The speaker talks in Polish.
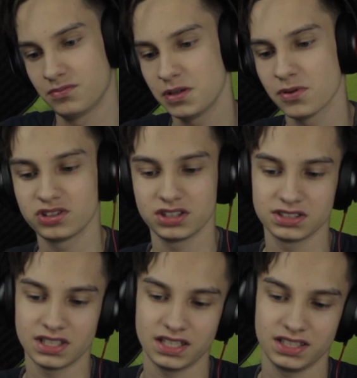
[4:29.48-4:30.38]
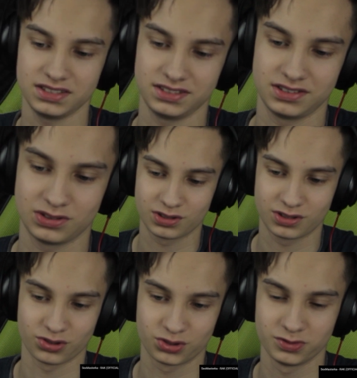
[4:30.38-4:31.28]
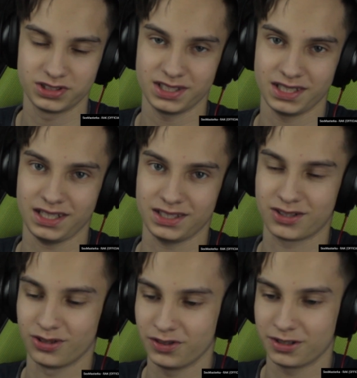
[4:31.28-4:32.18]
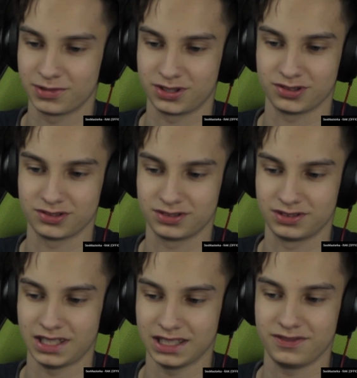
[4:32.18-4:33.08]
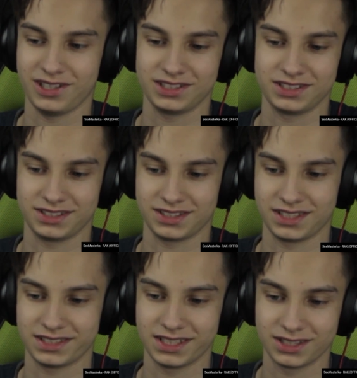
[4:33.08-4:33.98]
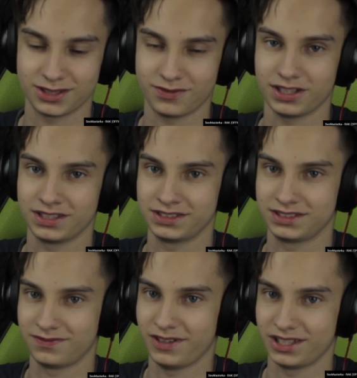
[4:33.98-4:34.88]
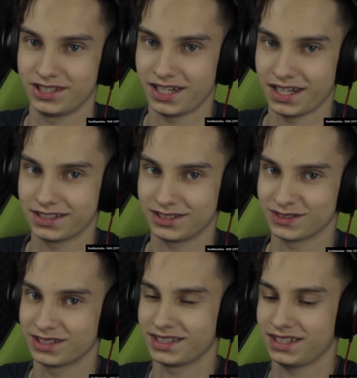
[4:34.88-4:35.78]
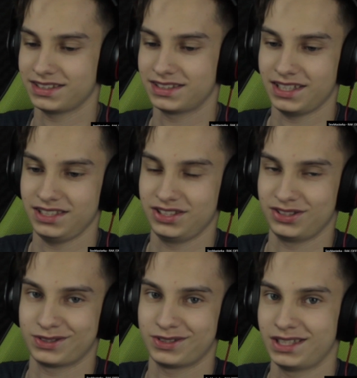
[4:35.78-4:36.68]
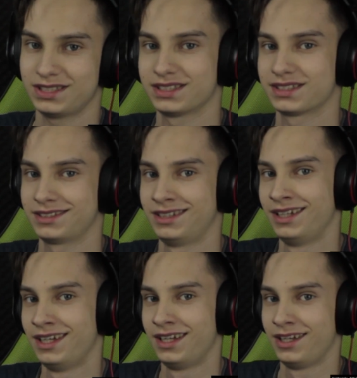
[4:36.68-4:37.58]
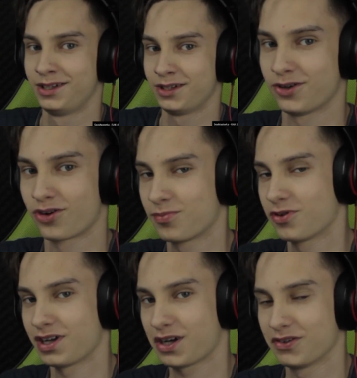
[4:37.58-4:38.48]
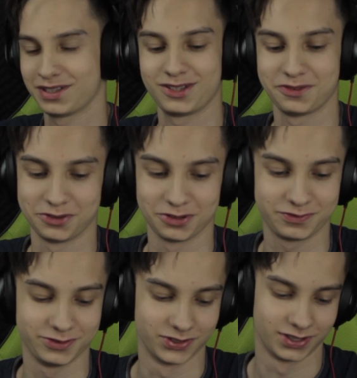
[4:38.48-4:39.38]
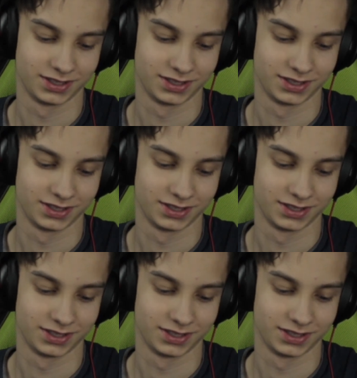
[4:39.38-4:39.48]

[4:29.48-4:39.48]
Mimo, że na jej koszulce, jakkolwiek by to nazwać, jest narysowany zwierzę, rak, to jednak strasznie się to kojarzy z chorobą, jaką jest nowotwór.